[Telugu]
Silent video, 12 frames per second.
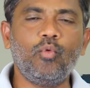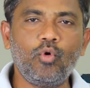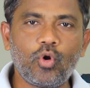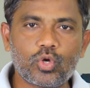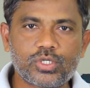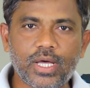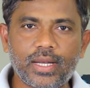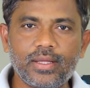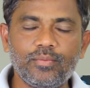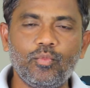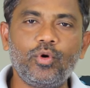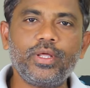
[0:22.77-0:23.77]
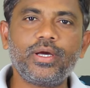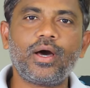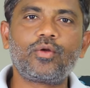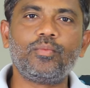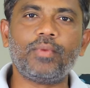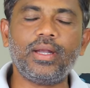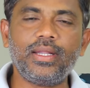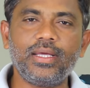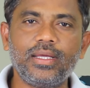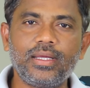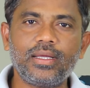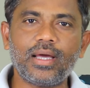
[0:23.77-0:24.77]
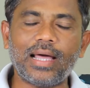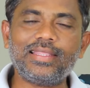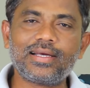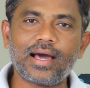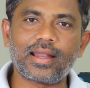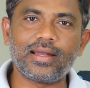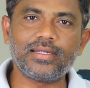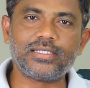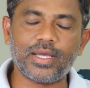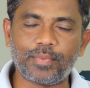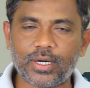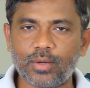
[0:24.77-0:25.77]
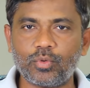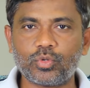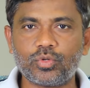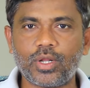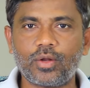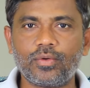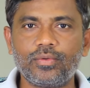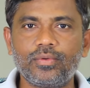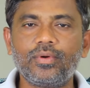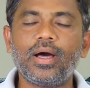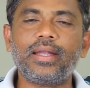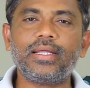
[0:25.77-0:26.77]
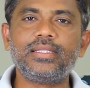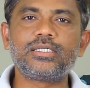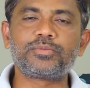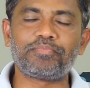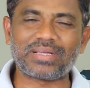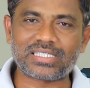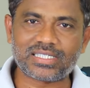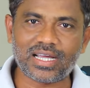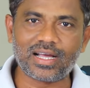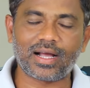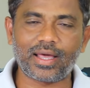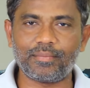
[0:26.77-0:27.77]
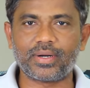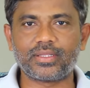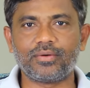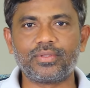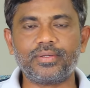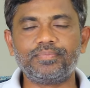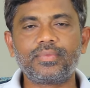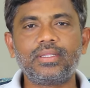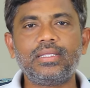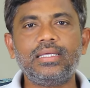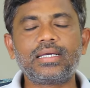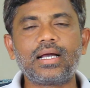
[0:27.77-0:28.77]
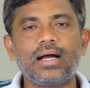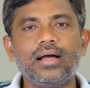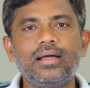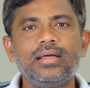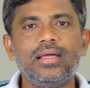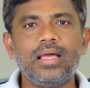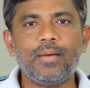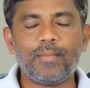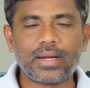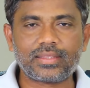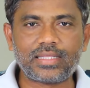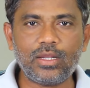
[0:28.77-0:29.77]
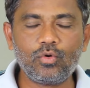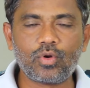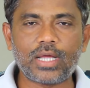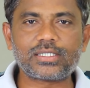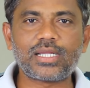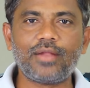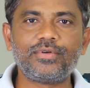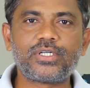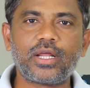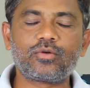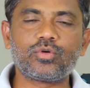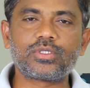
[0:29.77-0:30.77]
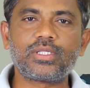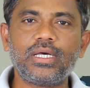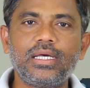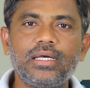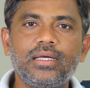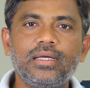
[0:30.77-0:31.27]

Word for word: మూడోసారి మోడీ గారు మళ్ళీ అధికారాన్ని చేపట్టబోతున్నారు అనేది స్పష్టంగా కనబడతా ఉంది ఇక మన తెలుగు రాష్ట్రాల విషయానికి వస్తే